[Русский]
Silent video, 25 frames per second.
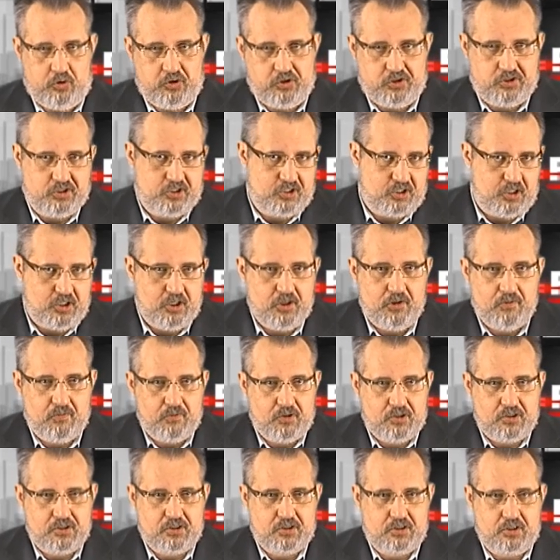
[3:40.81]

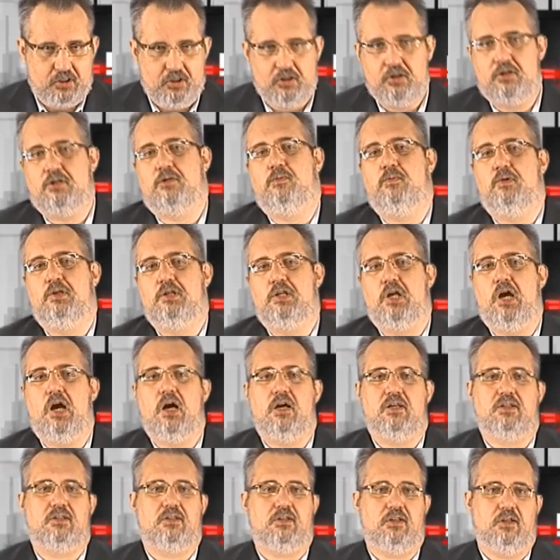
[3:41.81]
льстивость и
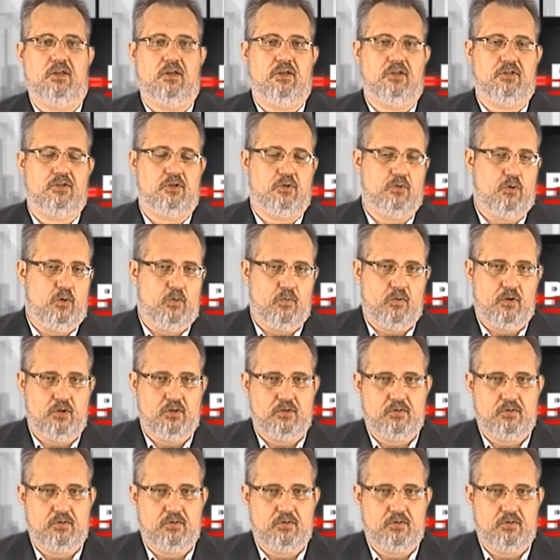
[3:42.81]
цветастые слова